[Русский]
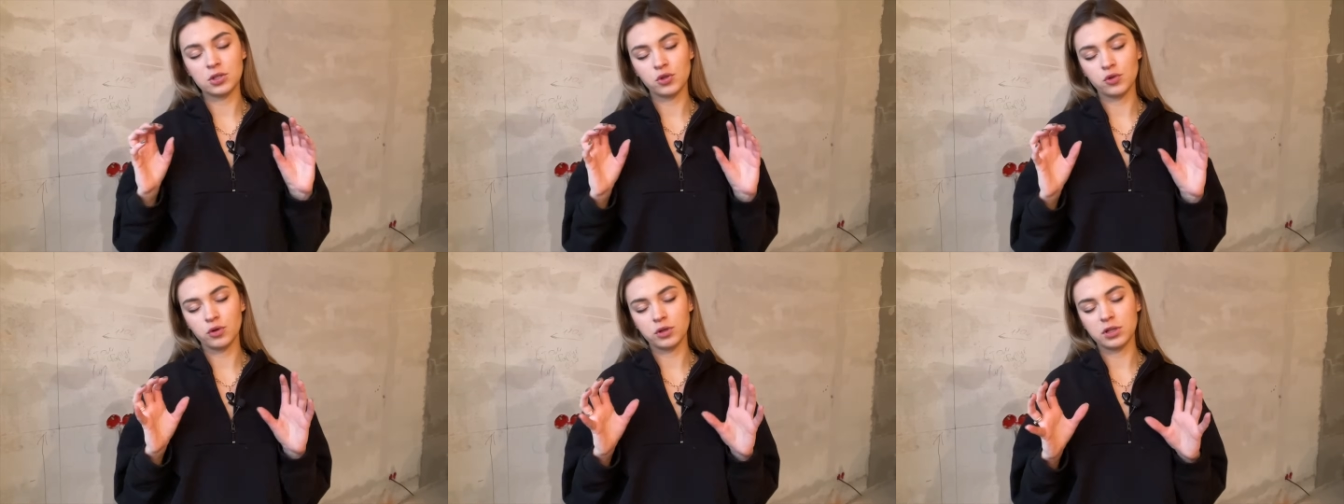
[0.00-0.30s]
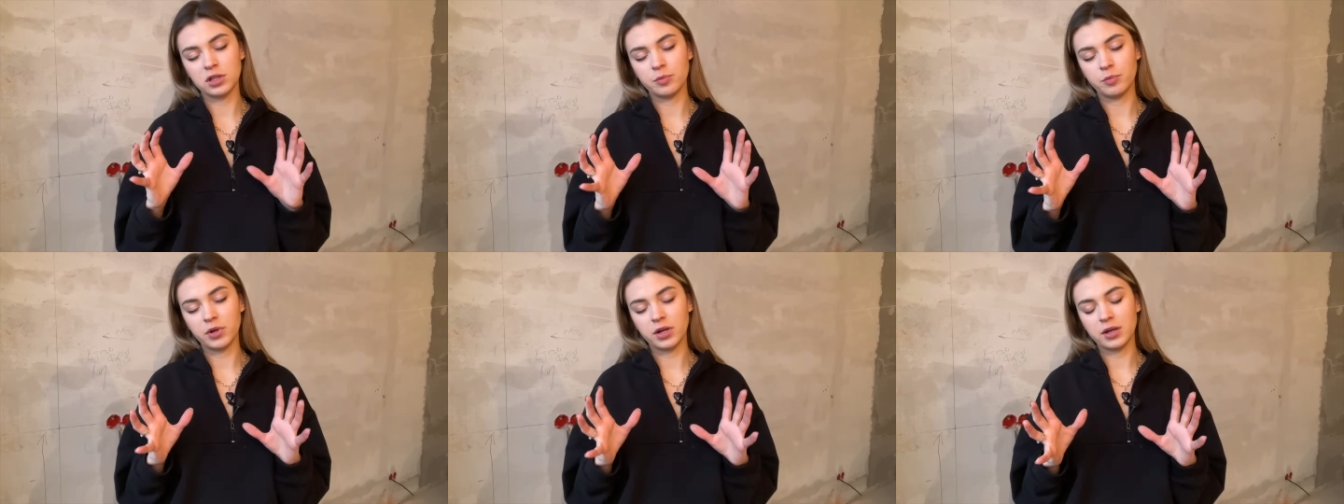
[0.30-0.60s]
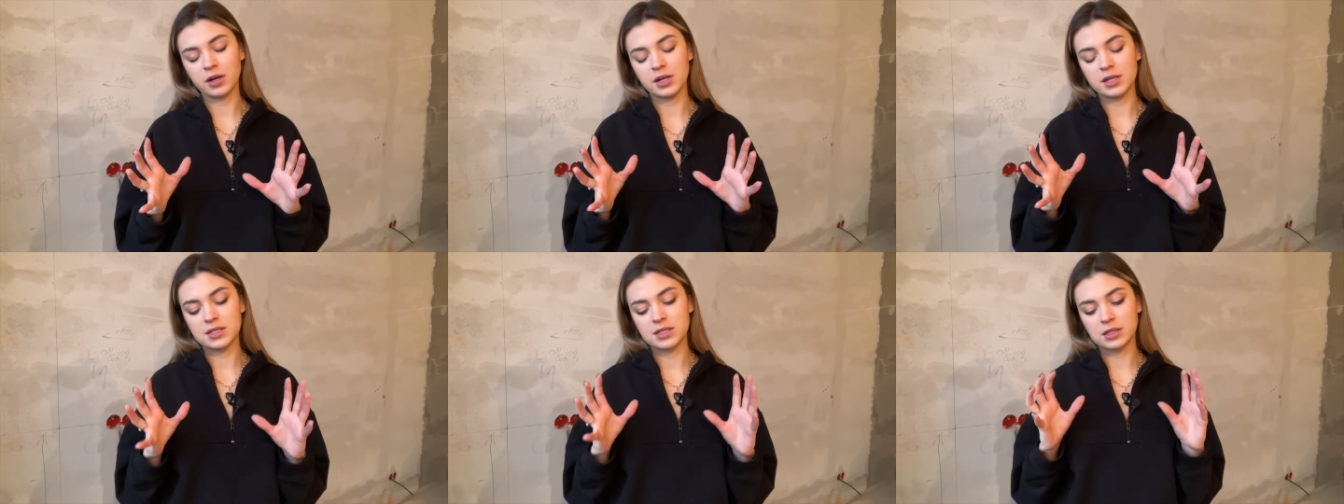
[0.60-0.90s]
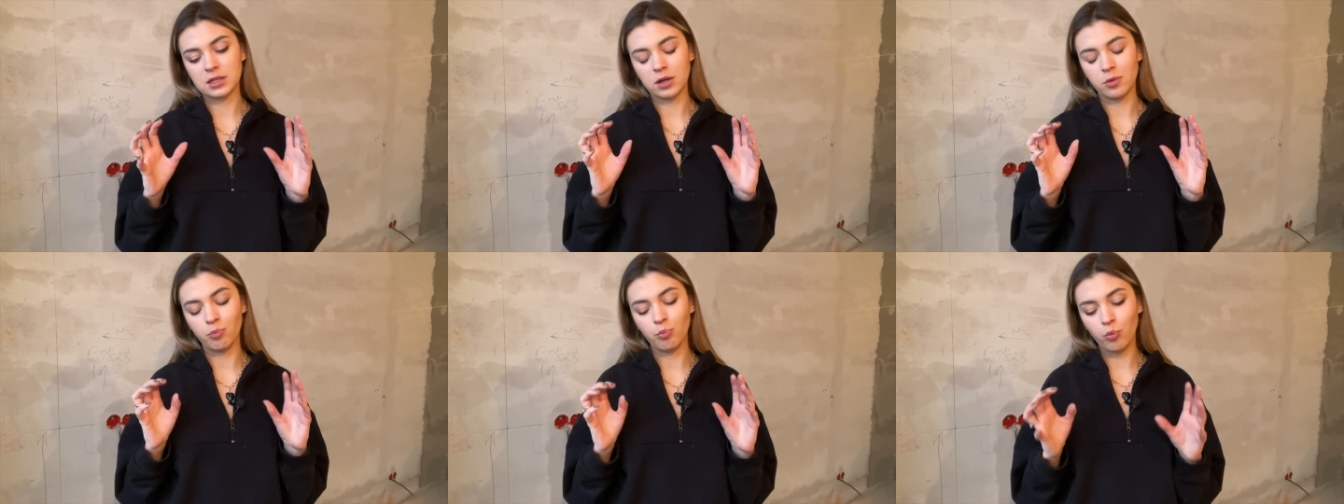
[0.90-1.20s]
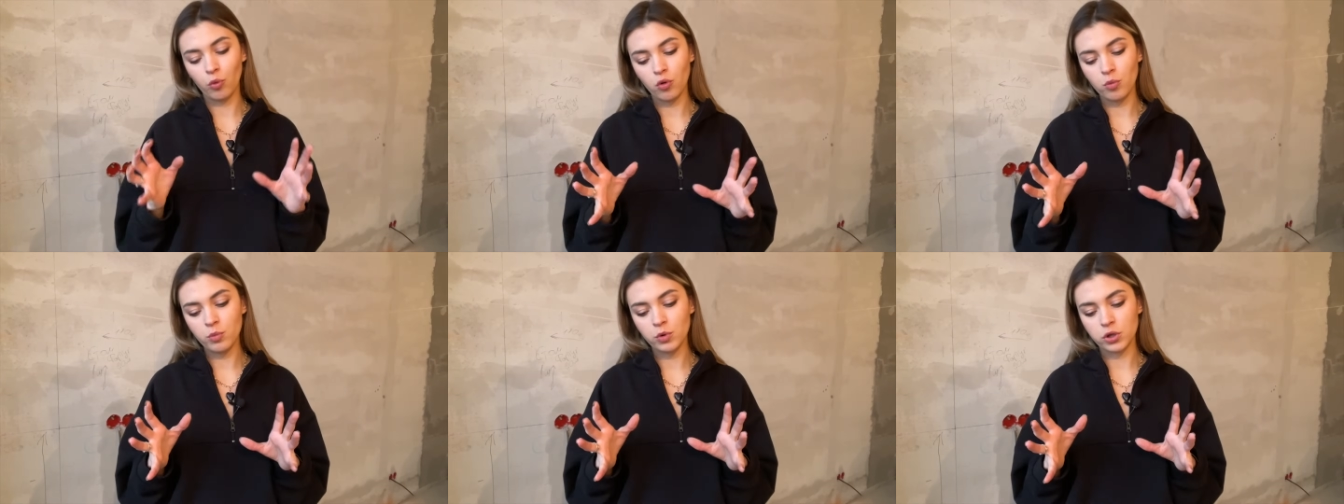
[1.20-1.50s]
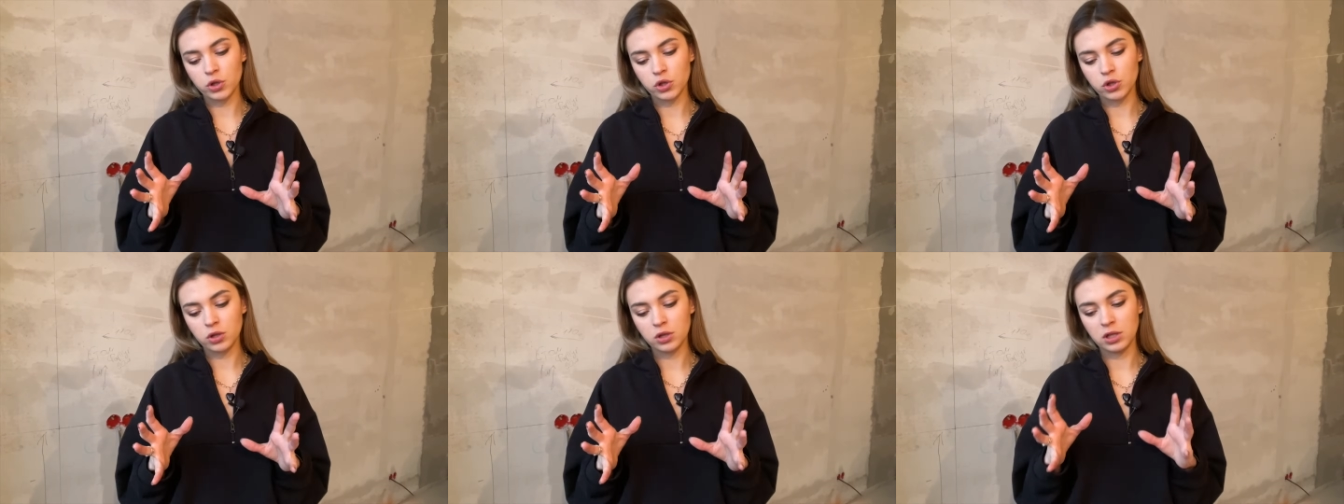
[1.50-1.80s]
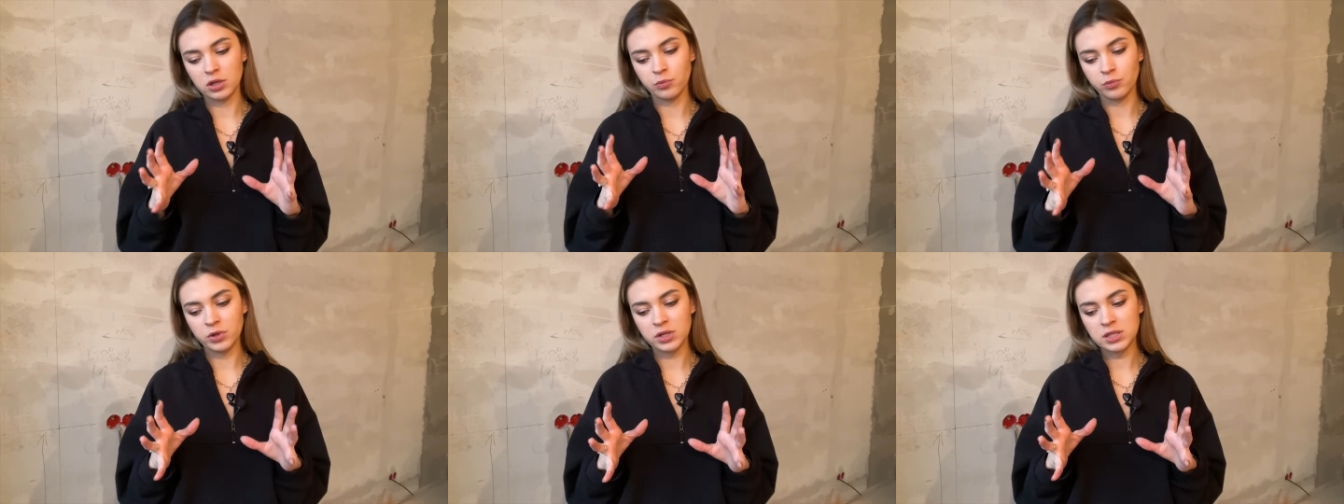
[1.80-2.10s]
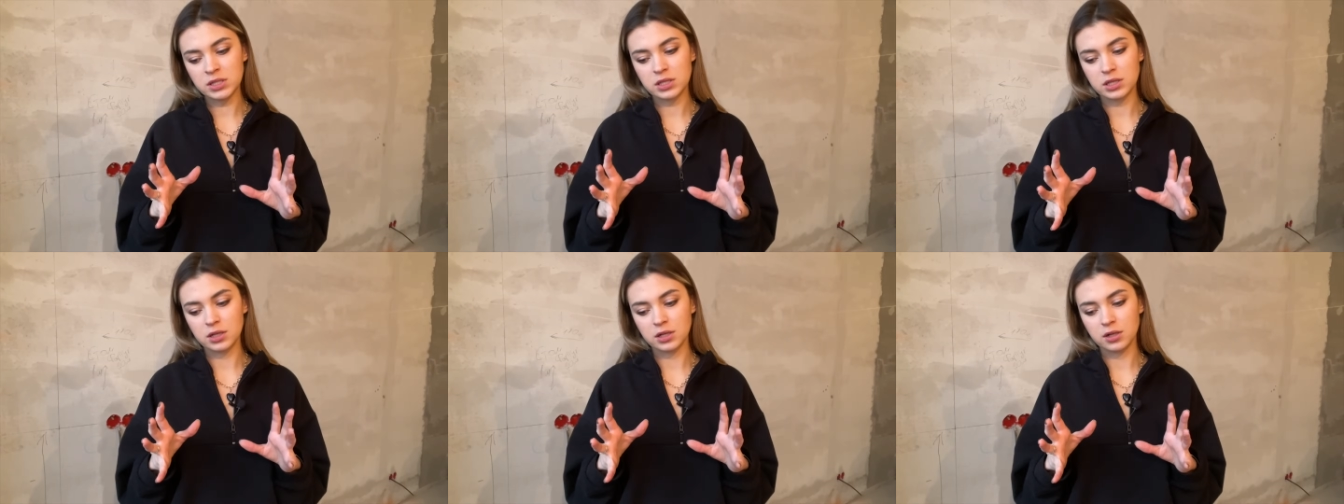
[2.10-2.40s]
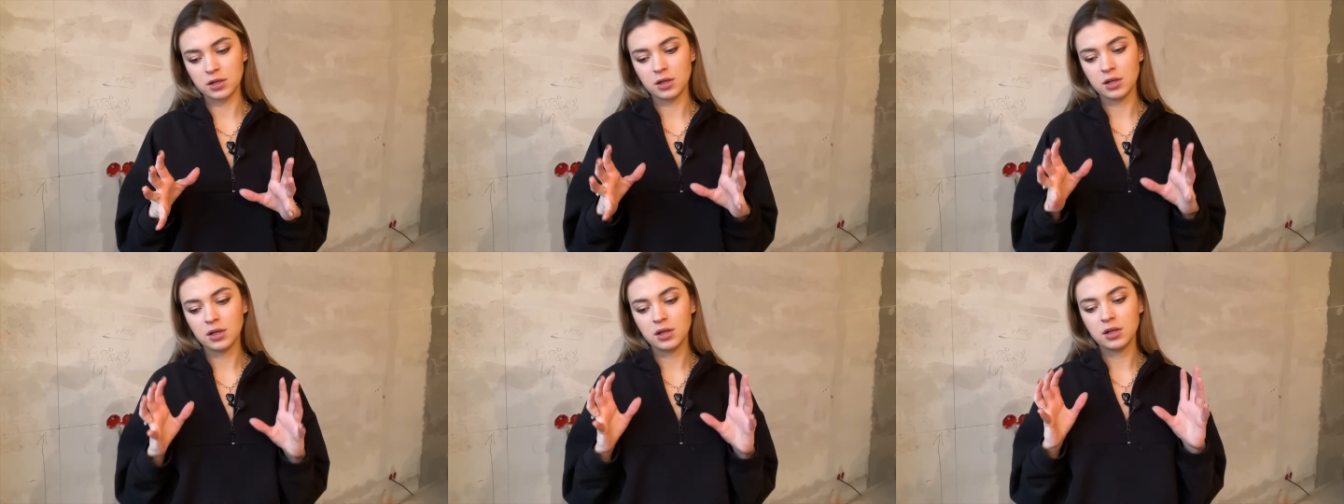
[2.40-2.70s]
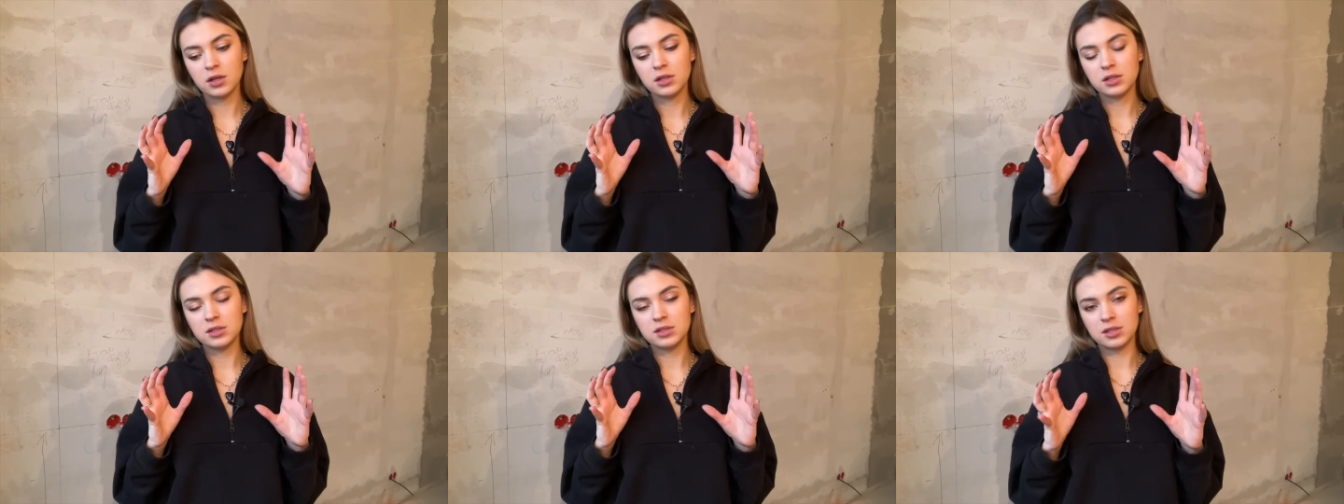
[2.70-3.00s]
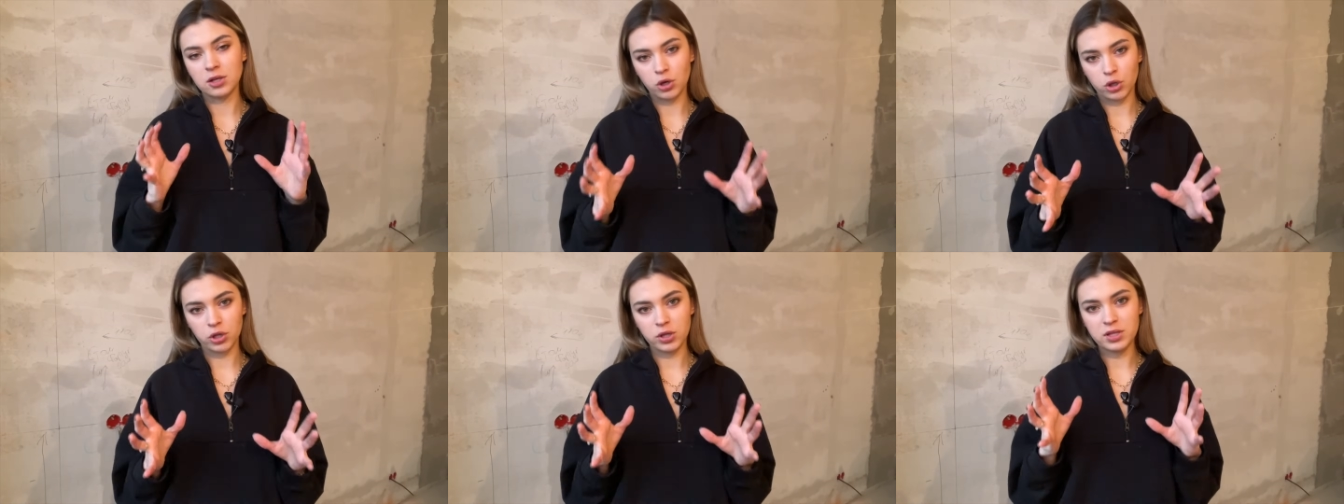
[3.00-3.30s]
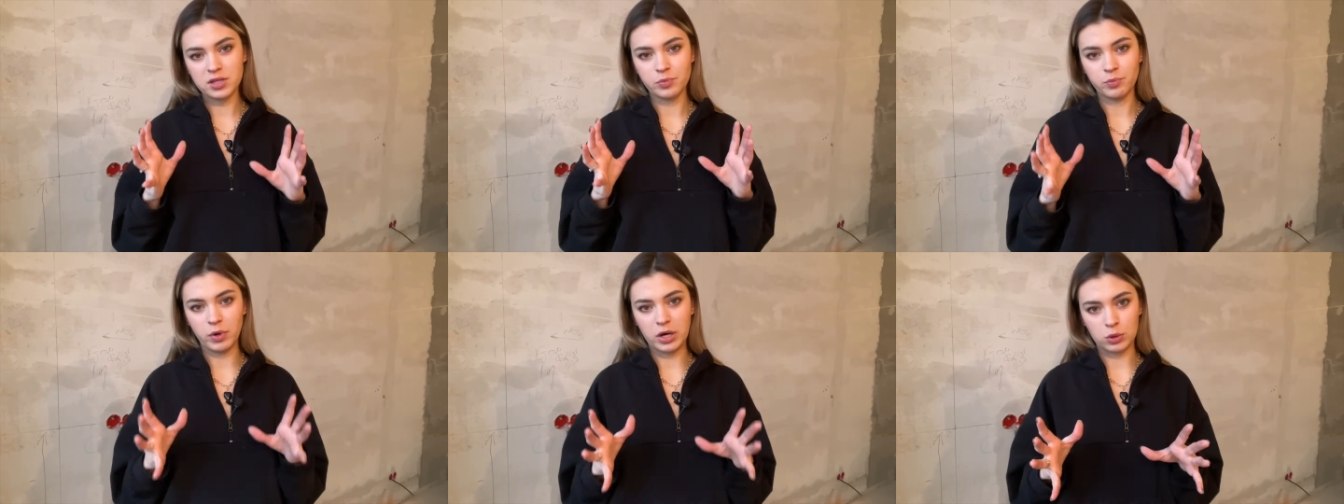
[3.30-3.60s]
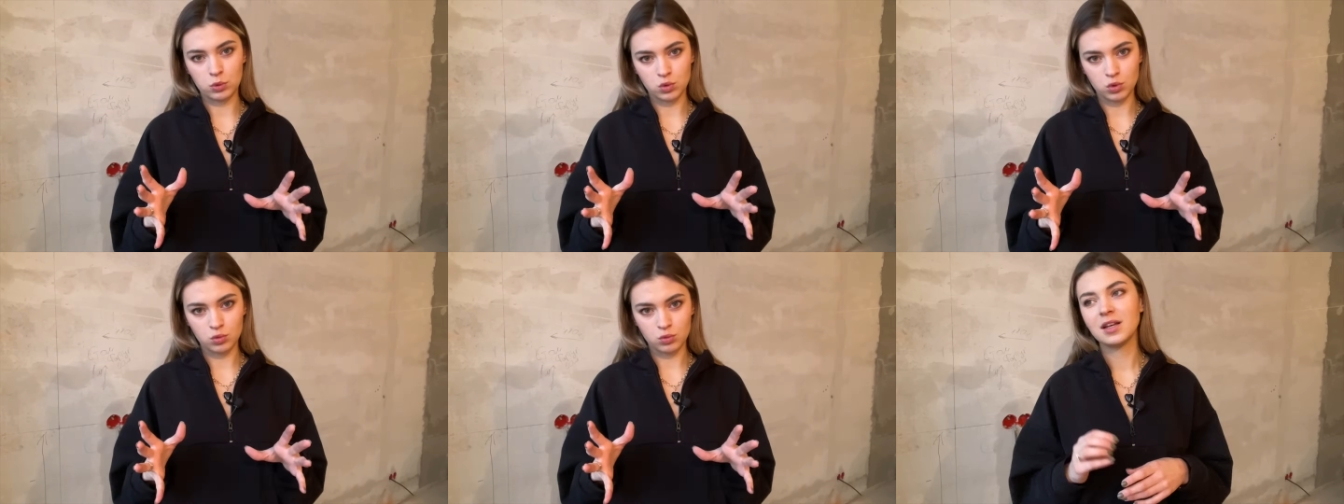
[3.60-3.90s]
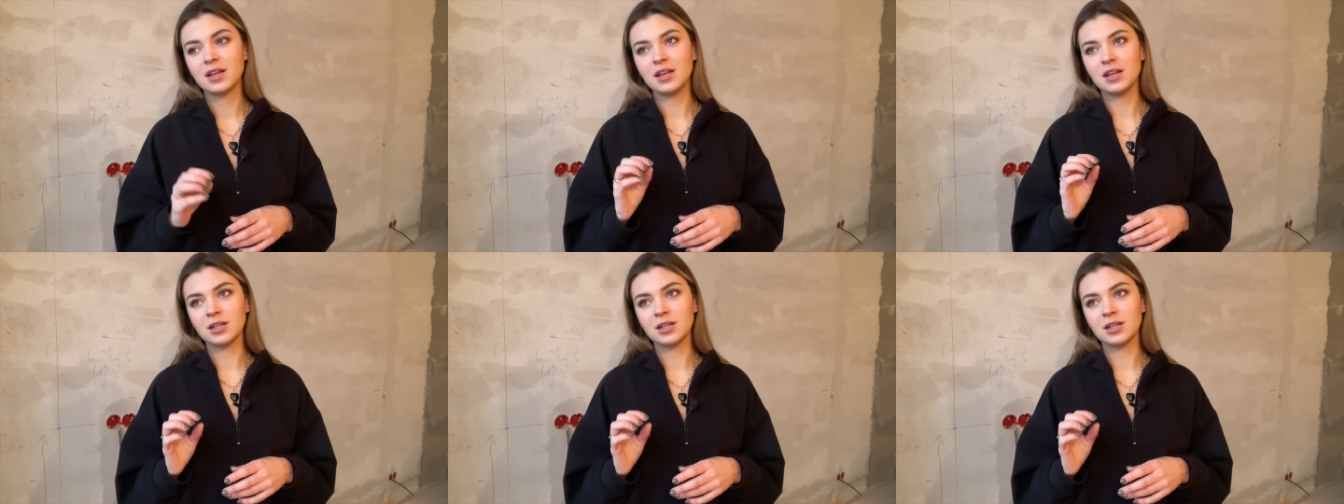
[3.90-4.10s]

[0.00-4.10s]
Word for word: еще одна прекрасная помощь и мысль «держите паузу».